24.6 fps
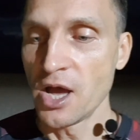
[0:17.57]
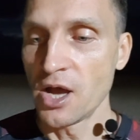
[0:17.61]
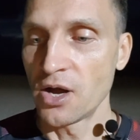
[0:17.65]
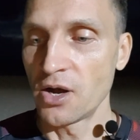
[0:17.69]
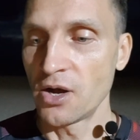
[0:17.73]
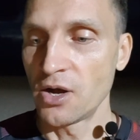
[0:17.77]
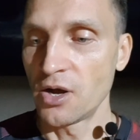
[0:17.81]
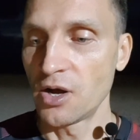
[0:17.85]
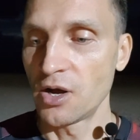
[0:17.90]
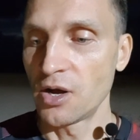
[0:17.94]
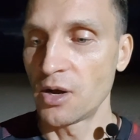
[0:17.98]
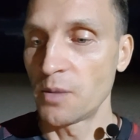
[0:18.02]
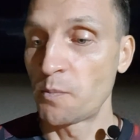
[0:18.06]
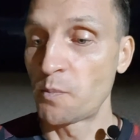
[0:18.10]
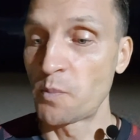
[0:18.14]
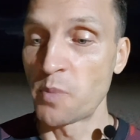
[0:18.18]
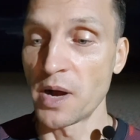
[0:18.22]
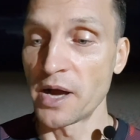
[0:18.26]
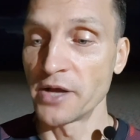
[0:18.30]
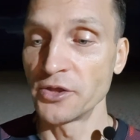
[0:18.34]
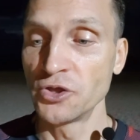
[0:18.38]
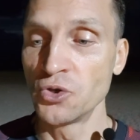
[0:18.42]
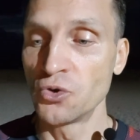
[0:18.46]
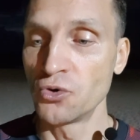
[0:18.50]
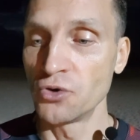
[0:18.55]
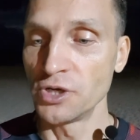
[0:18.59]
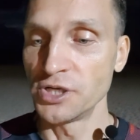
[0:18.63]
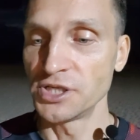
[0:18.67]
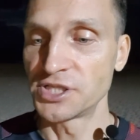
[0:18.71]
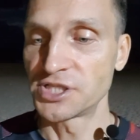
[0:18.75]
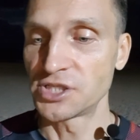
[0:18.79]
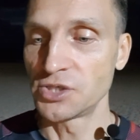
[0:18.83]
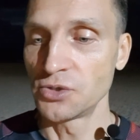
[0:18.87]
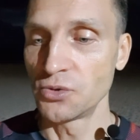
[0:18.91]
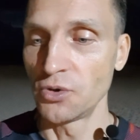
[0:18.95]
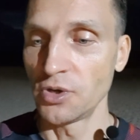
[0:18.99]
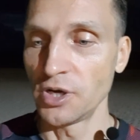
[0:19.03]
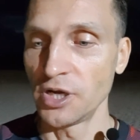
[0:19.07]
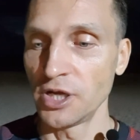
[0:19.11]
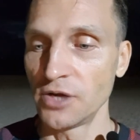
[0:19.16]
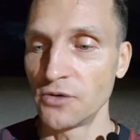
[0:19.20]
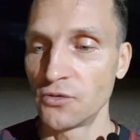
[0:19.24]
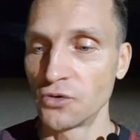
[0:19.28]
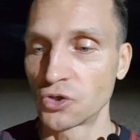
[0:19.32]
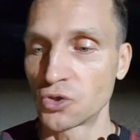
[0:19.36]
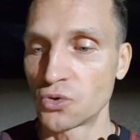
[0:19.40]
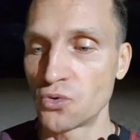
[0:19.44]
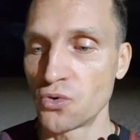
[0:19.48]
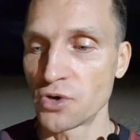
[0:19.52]
По одной из теорий
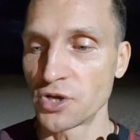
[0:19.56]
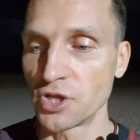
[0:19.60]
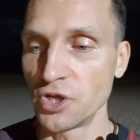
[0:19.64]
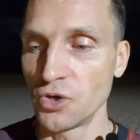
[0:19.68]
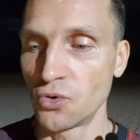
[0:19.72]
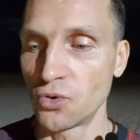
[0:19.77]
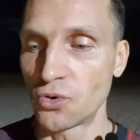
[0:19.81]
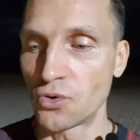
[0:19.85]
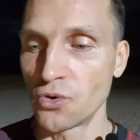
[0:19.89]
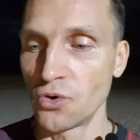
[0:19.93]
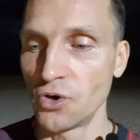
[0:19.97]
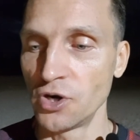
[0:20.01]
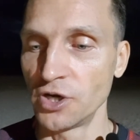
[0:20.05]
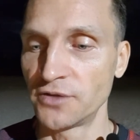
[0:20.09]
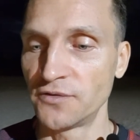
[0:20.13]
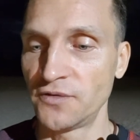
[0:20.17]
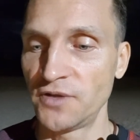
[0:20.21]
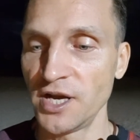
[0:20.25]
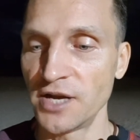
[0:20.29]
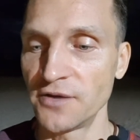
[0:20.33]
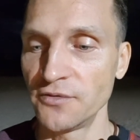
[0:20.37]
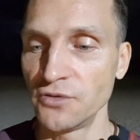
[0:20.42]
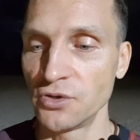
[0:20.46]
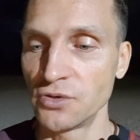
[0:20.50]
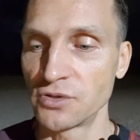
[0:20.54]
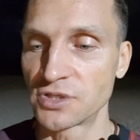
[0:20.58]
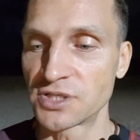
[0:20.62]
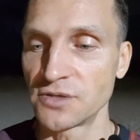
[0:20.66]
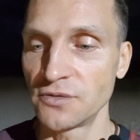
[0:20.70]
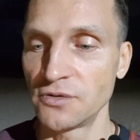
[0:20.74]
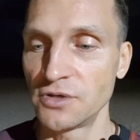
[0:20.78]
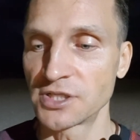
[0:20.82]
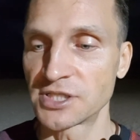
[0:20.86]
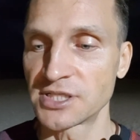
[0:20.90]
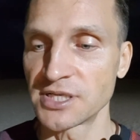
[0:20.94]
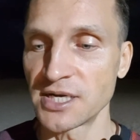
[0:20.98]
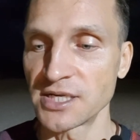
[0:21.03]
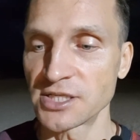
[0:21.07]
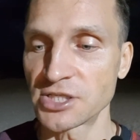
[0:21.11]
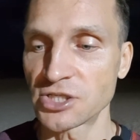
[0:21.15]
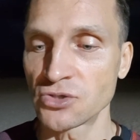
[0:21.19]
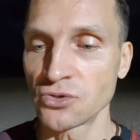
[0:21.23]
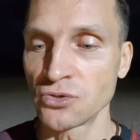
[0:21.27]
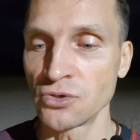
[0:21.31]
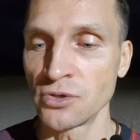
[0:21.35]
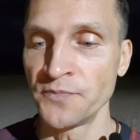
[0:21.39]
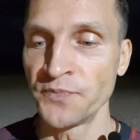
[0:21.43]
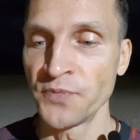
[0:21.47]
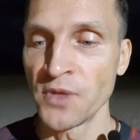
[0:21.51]
вот корни уходят в древнюю
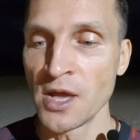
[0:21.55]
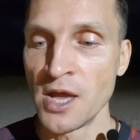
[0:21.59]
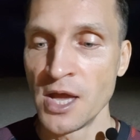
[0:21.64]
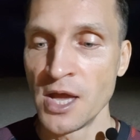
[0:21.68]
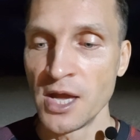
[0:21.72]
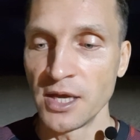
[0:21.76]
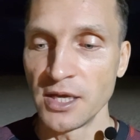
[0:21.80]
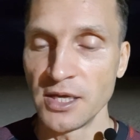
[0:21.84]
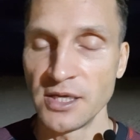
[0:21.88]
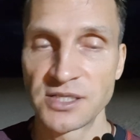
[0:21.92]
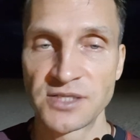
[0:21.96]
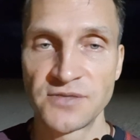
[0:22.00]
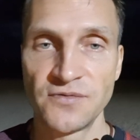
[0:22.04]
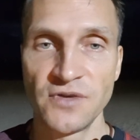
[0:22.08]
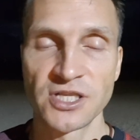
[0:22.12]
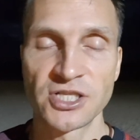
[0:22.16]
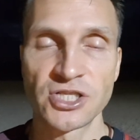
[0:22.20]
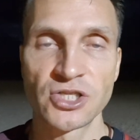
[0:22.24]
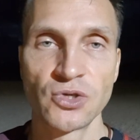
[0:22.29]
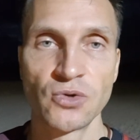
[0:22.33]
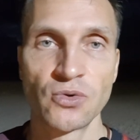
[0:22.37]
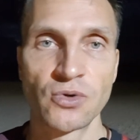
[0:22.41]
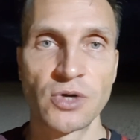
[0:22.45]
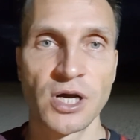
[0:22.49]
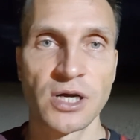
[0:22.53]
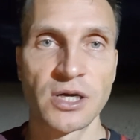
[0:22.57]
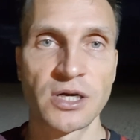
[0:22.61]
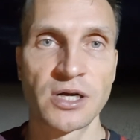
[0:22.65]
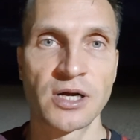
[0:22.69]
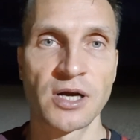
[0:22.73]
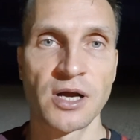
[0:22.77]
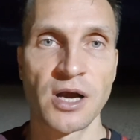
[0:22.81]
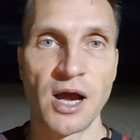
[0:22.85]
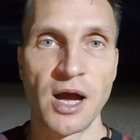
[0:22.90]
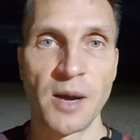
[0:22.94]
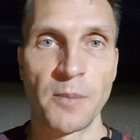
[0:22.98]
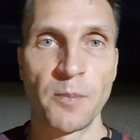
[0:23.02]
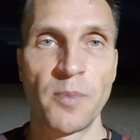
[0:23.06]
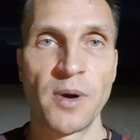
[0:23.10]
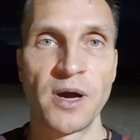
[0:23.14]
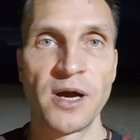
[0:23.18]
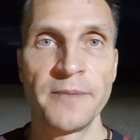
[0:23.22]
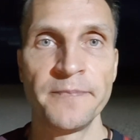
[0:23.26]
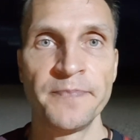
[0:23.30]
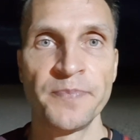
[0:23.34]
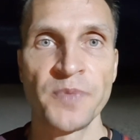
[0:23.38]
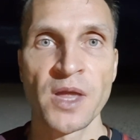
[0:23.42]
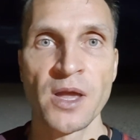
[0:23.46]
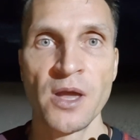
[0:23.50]
цивилизацию, известную как
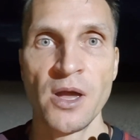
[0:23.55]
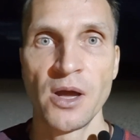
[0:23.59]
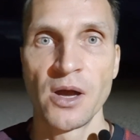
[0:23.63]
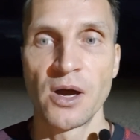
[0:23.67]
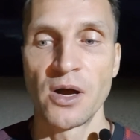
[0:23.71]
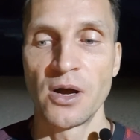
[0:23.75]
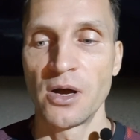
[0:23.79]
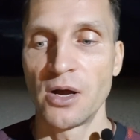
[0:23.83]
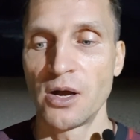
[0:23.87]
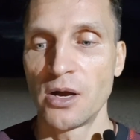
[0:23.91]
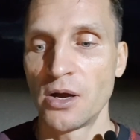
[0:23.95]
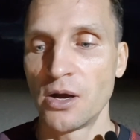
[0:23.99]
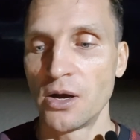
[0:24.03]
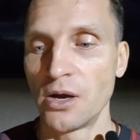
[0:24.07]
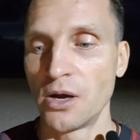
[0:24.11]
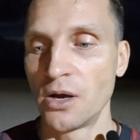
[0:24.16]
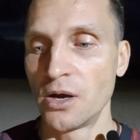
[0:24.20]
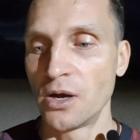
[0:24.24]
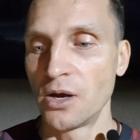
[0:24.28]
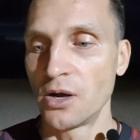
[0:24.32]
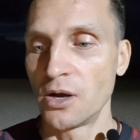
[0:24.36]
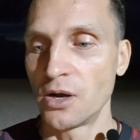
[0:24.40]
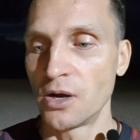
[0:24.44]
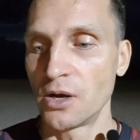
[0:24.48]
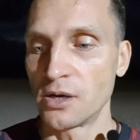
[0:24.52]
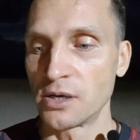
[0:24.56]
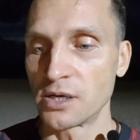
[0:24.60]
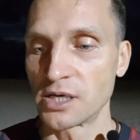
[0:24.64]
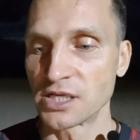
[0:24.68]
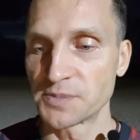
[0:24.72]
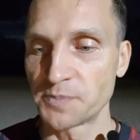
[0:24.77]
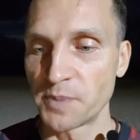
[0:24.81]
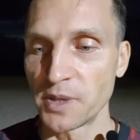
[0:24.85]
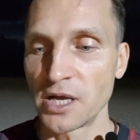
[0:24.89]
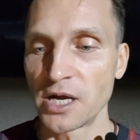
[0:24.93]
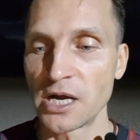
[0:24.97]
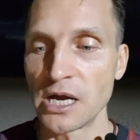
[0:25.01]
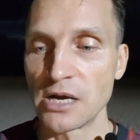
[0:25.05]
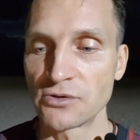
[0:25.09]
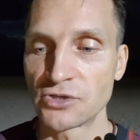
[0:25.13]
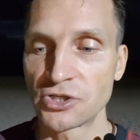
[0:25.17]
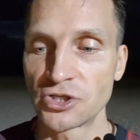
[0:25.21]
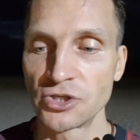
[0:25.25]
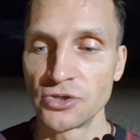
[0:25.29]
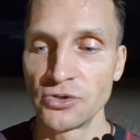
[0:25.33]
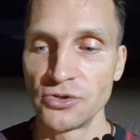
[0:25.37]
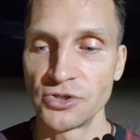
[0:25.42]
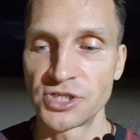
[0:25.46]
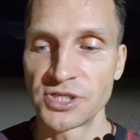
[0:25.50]
Храпа, э,
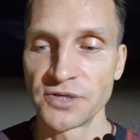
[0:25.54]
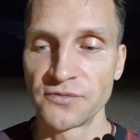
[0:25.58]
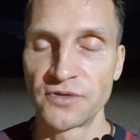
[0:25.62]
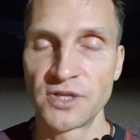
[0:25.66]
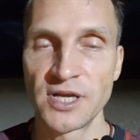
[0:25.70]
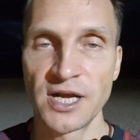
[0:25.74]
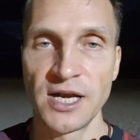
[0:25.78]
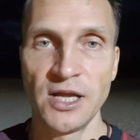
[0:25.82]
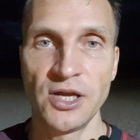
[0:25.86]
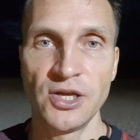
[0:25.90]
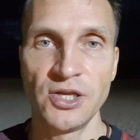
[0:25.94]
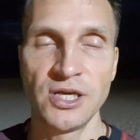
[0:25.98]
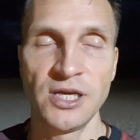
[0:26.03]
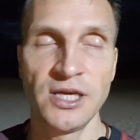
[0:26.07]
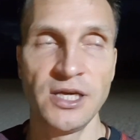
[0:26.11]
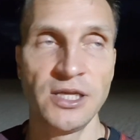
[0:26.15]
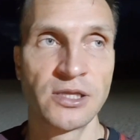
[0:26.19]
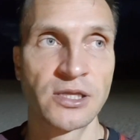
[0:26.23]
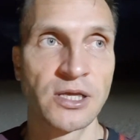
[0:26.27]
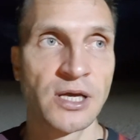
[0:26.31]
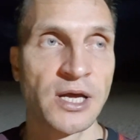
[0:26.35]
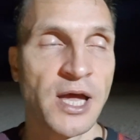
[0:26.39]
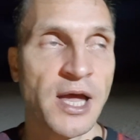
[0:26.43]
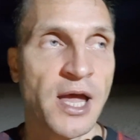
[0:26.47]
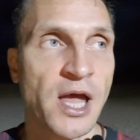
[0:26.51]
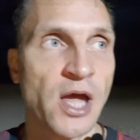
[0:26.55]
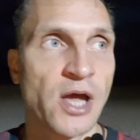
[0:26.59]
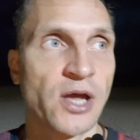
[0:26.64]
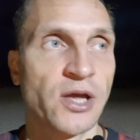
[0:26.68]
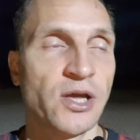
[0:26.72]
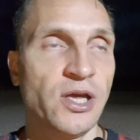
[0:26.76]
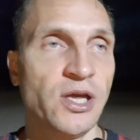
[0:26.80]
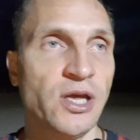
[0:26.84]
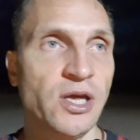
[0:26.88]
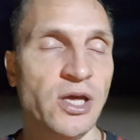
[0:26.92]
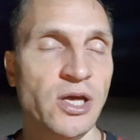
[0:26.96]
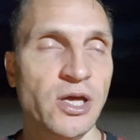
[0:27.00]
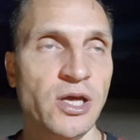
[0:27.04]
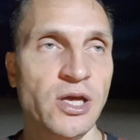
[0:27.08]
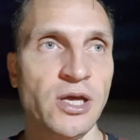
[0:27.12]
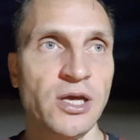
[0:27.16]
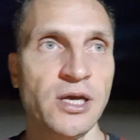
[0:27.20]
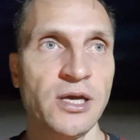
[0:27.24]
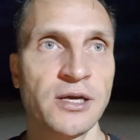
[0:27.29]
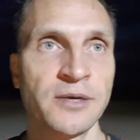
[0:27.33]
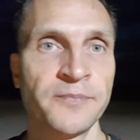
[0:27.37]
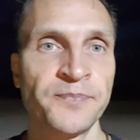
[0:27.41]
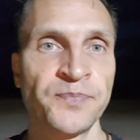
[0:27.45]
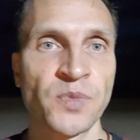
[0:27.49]
располагавшуюся в долине Инд –
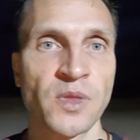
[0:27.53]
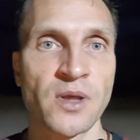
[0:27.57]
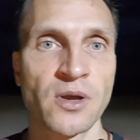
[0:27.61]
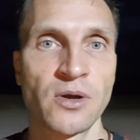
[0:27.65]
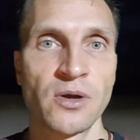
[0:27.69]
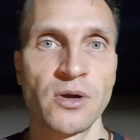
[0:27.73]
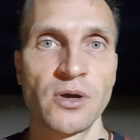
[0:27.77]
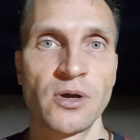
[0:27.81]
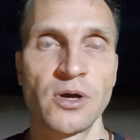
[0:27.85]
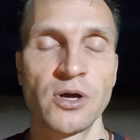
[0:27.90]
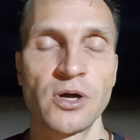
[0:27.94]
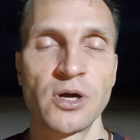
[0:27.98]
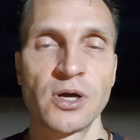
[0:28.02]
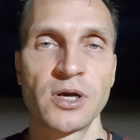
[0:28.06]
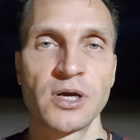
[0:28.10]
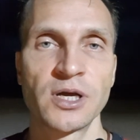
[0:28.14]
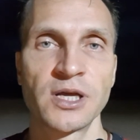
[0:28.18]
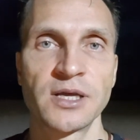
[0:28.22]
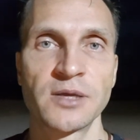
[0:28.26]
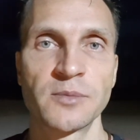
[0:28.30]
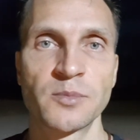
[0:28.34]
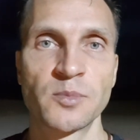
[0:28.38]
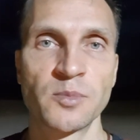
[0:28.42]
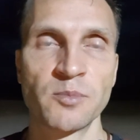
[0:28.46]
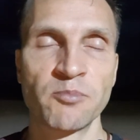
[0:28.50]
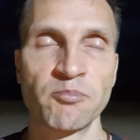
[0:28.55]
и э,